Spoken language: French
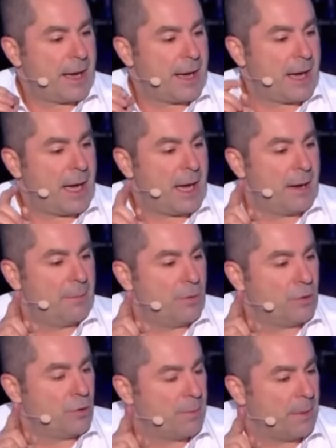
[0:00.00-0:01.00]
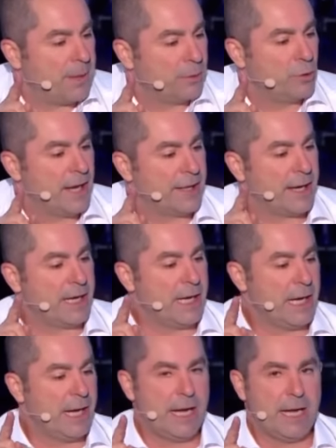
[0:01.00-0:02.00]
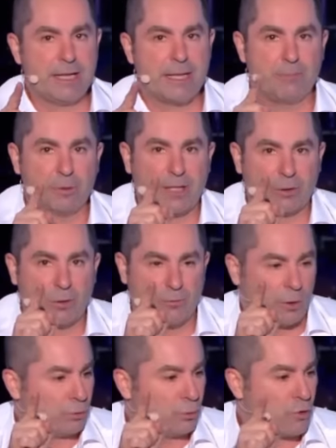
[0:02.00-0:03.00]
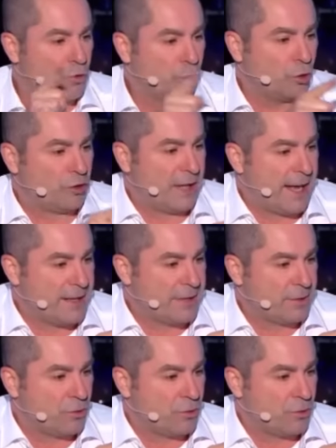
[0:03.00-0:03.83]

Ah, monsieur Mamadou Yanangui, c'est peut-être votre jour de chance.